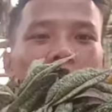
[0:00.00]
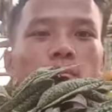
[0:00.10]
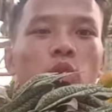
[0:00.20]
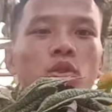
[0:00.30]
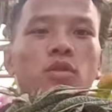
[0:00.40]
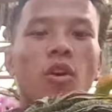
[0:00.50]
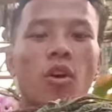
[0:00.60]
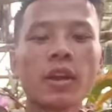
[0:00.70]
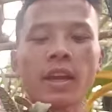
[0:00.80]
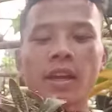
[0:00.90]
một giò như
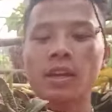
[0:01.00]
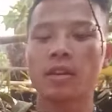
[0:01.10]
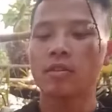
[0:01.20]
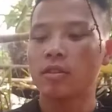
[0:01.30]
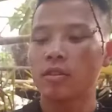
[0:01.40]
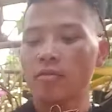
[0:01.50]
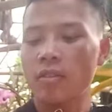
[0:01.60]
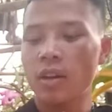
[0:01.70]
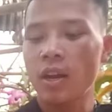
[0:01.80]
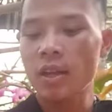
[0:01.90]
thế này
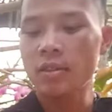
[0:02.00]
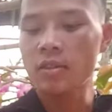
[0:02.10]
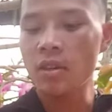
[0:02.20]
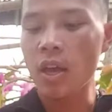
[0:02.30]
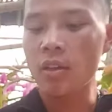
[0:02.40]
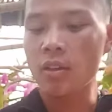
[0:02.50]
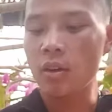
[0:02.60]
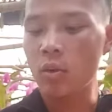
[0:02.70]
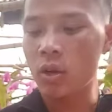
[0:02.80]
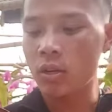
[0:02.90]
còn đan rất là nhiều
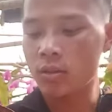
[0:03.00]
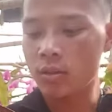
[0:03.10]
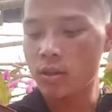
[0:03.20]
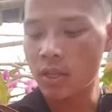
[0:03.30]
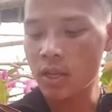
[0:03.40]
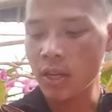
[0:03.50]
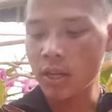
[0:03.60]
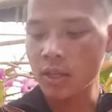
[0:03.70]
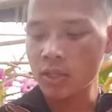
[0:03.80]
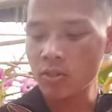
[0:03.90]
luôn. Cái
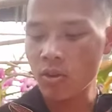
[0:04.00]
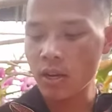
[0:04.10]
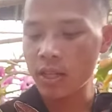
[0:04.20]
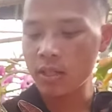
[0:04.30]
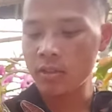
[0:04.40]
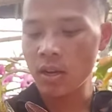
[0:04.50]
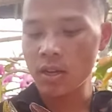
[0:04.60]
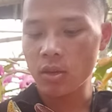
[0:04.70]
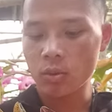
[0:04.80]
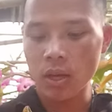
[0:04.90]
này, cái giò này thì rất là
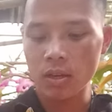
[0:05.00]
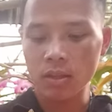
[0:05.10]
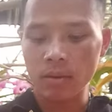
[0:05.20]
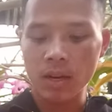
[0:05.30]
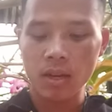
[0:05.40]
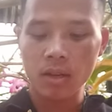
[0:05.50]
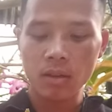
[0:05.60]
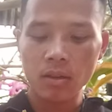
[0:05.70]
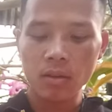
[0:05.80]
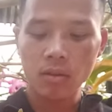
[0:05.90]
nhiều thân các bác ạ.
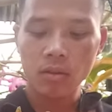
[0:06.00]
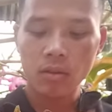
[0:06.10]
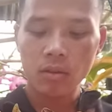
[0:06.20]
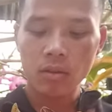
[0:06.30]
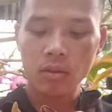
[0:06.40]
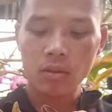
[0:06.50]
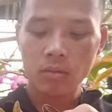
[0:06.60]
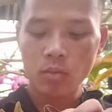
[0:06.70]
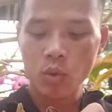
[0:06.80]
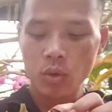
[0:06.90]

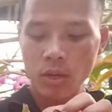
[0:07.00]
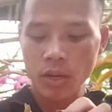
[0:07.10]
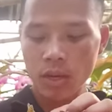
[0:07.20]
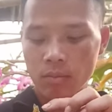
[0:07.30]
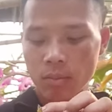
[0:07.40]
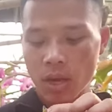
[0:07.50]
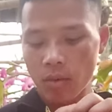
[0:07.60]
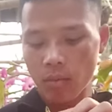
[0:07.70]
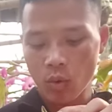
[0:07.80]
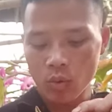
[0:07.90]
Một, hai, ba,
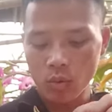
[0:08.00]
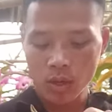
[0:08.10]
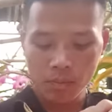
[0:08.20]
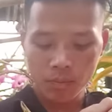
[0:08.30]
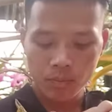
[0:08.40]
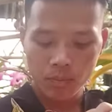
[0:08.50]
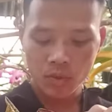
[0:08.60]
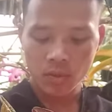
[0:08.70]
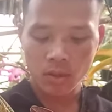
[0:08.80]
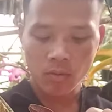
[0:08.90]
bốn, năm,
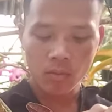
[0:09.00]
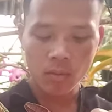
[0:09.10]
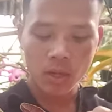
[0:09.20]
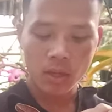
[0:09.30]
sáu, bảy,